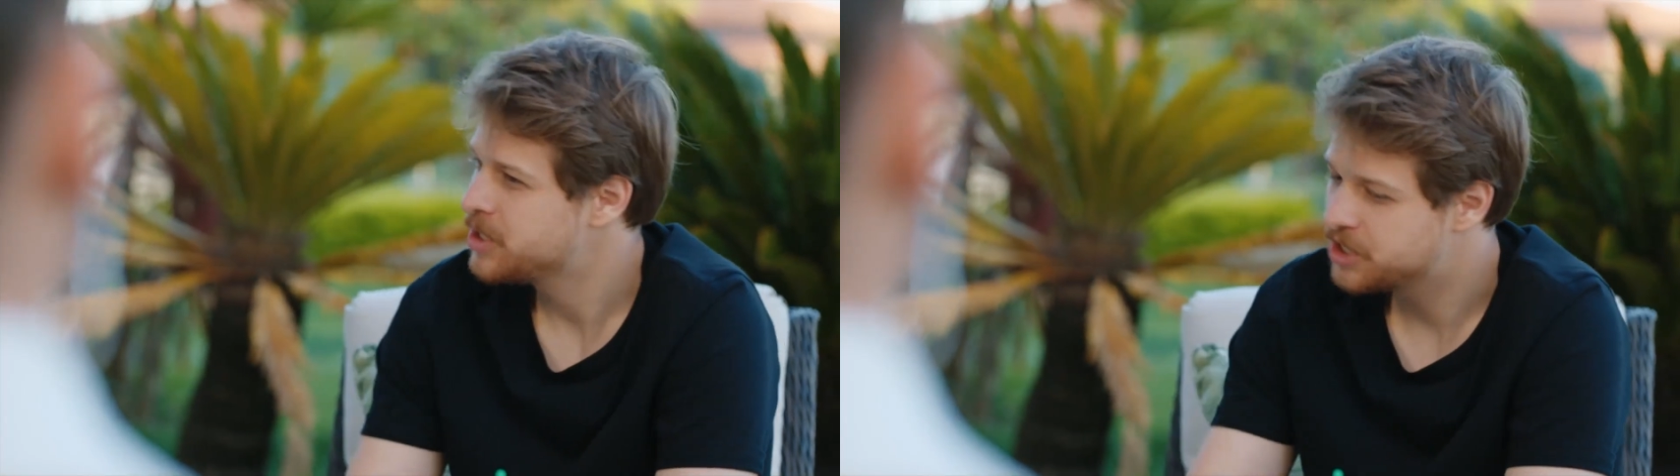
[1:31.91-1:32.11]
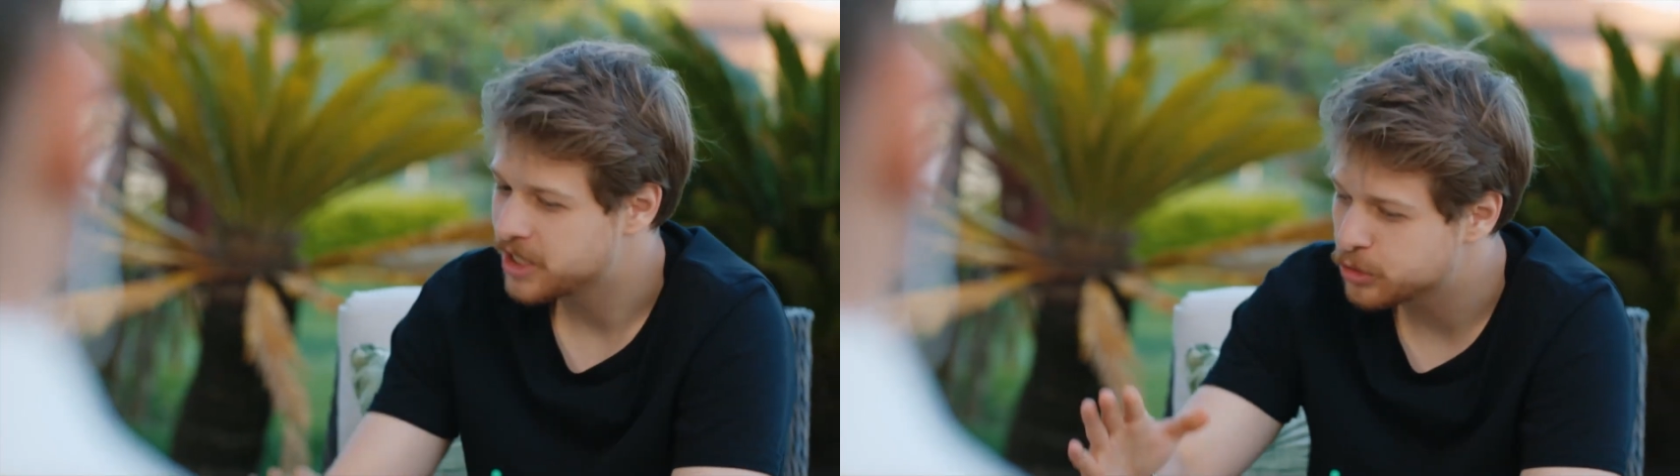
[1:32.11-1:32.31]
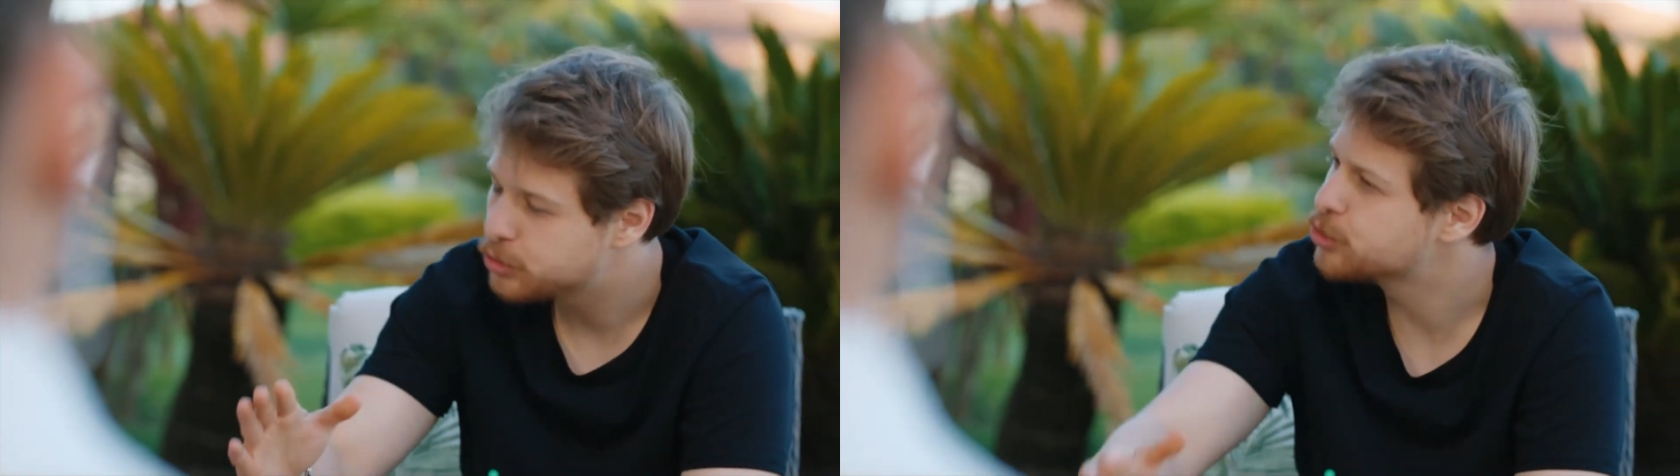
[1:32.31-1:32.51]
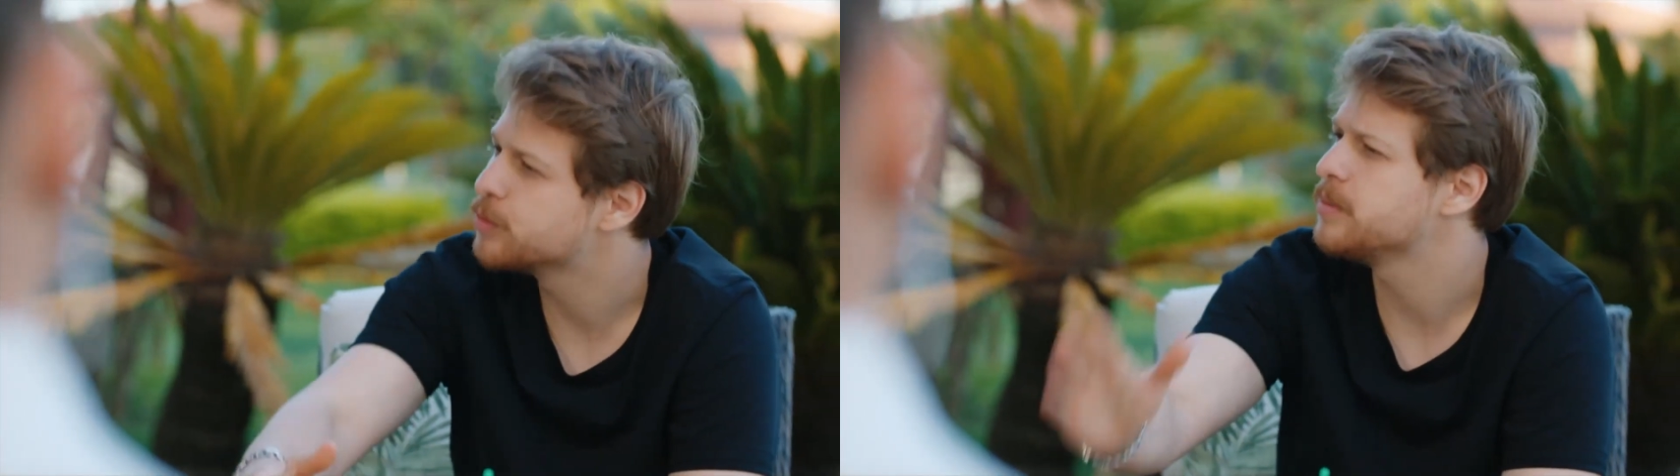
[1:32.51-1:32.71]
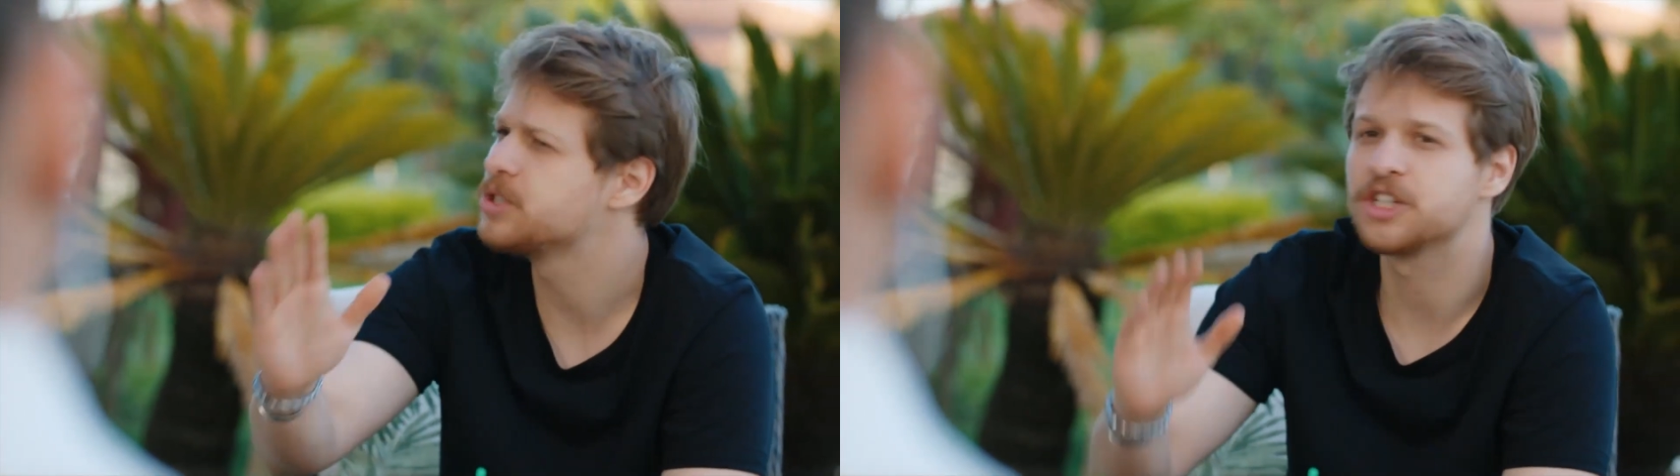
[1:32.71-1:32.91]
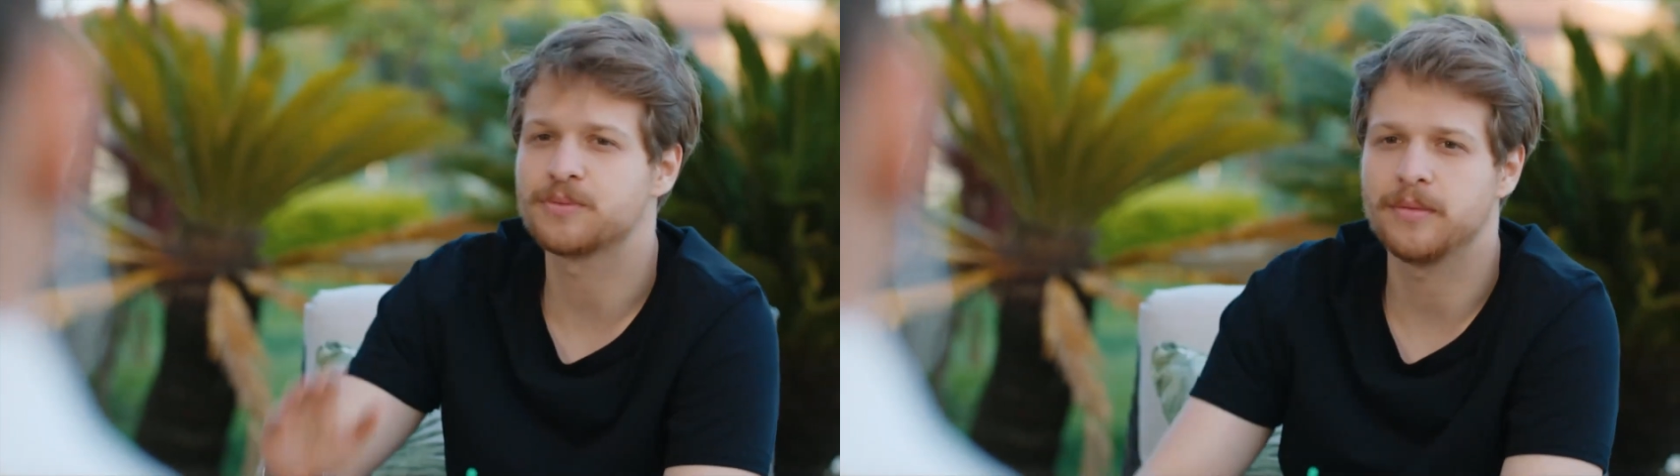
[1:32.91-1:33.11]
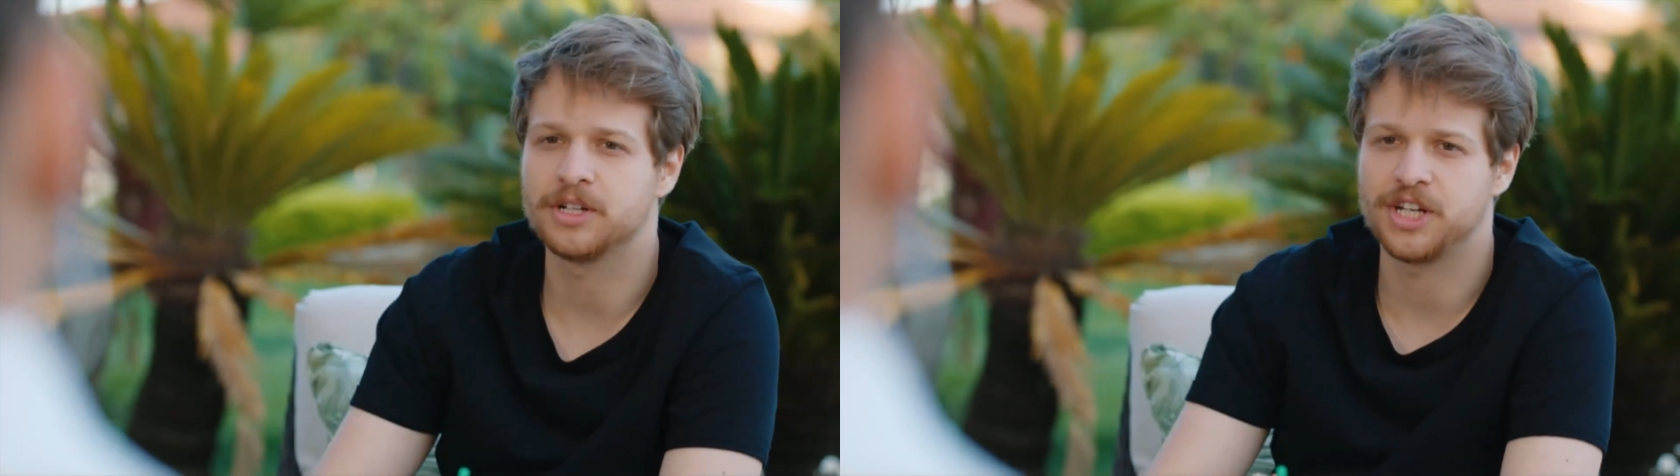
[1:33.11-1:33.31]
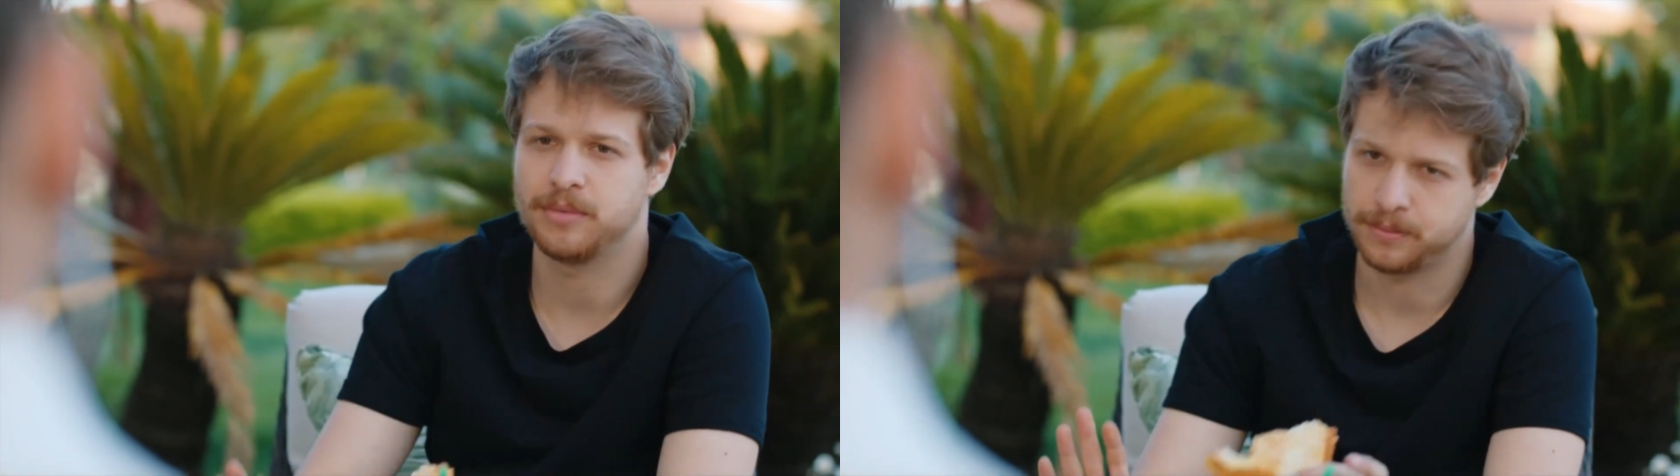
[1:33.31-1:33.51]
Eu posso começar assim que abrir o
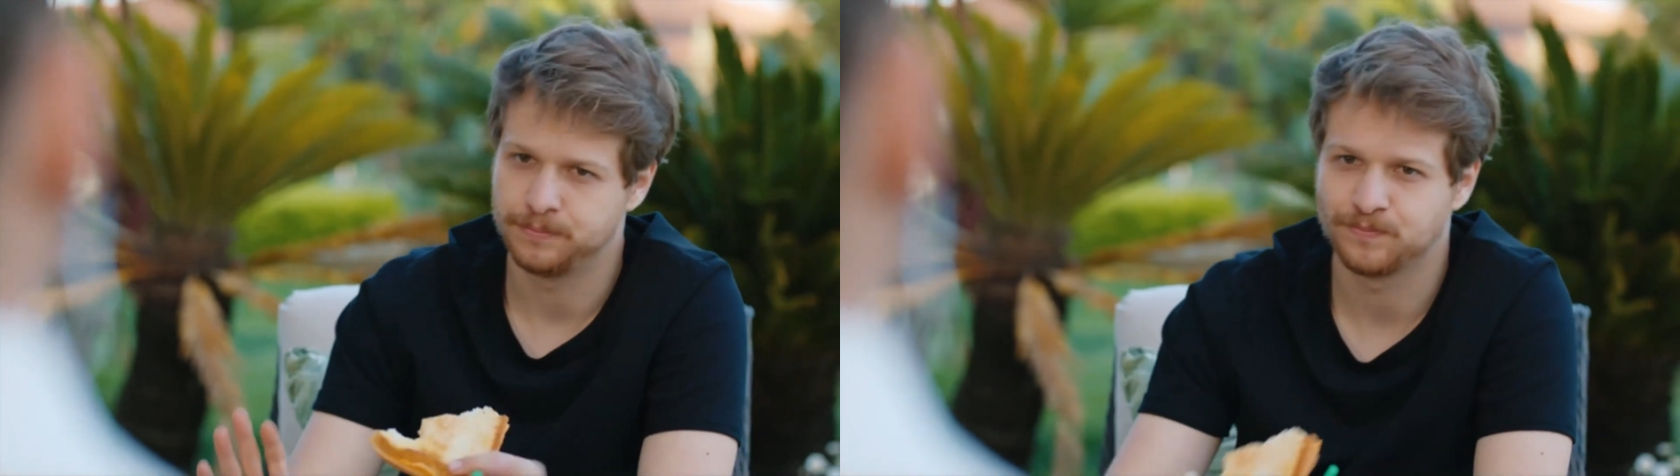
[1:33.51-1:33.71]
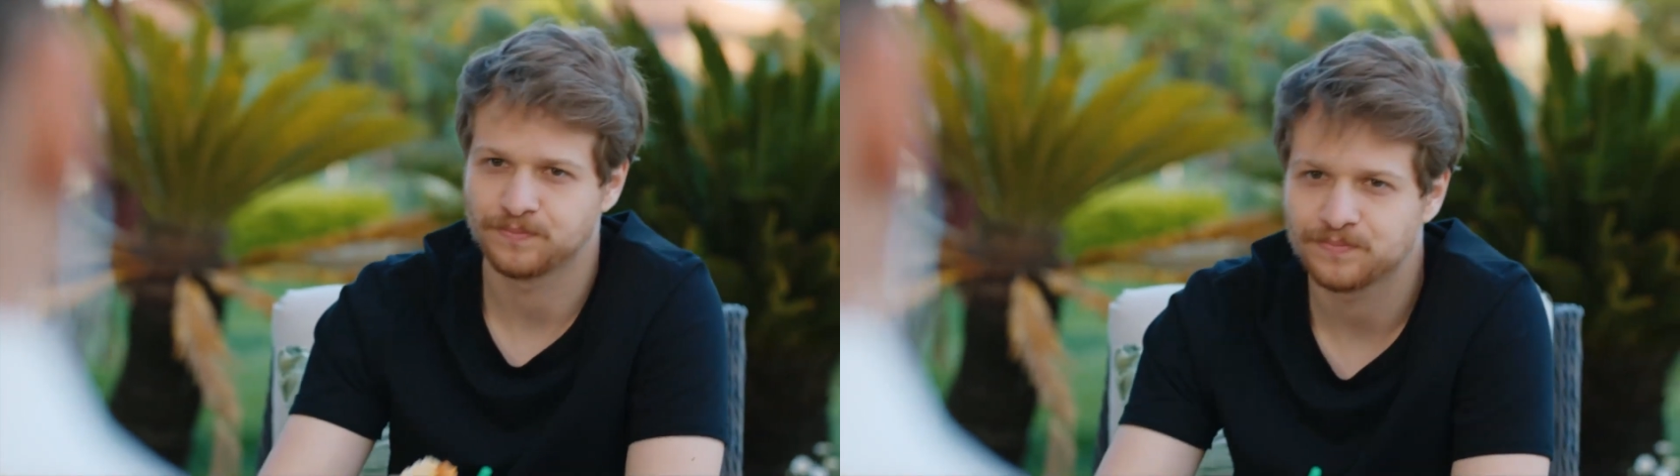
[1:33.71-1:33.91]
meu negócio.